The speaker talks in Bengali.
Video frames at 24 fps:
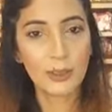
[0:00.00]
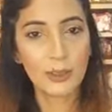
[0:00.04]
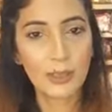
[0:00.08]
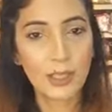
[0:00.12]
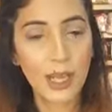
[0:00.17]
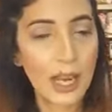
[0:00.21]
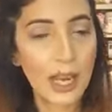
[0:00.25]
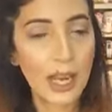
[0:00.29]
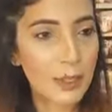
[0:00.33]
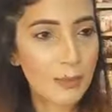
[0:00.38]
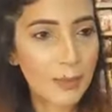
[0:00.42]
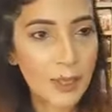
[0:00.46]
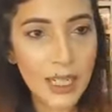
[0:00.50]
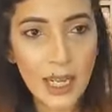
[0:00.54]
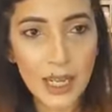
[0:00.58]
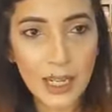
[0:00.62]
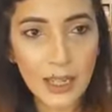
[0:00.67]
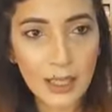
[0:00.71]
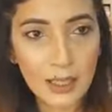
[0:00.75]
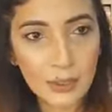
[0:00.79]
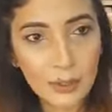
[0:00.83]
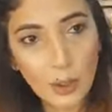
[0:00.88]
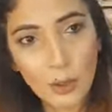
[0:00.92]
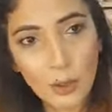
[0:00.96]
আসবে না
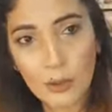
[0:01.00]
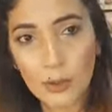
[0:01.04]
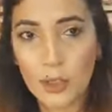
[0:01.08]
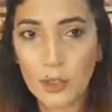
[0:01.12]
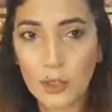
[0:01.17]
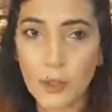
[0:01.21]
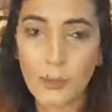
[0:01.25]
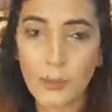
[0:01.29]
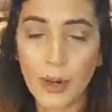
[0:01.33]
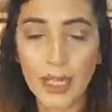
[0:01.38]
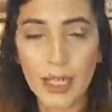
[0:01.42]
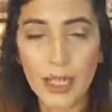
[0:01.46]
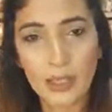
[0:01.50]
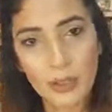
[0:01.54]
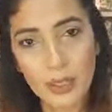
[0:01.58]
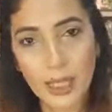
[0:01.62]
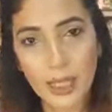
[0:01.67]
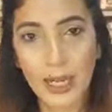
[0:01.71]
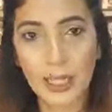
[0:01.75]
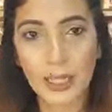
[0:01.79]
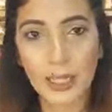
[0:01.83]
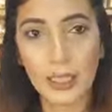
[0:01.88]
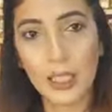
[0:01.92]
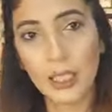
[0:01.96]
তখন একটু পাঠাই দিও
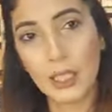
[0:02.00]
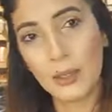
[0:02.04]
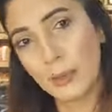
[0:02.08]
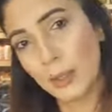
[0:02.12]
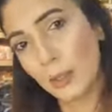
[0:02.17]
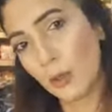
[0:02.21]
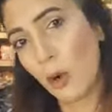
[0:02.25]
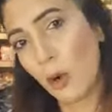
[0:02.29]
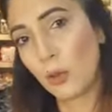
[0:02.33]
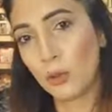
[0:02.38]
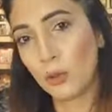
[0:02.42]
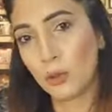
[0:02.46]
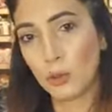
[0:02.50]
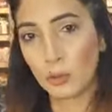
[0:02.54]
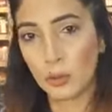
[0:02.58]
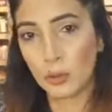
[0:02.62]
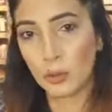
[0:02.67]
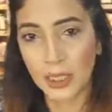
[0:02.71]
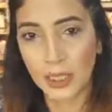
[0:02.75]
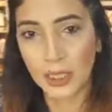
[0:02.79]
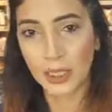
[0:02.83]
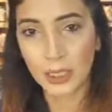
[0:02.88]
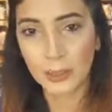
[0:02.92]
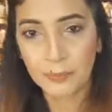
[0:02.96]
টাকা দিয়ে দেবো নগদ ওদেরকে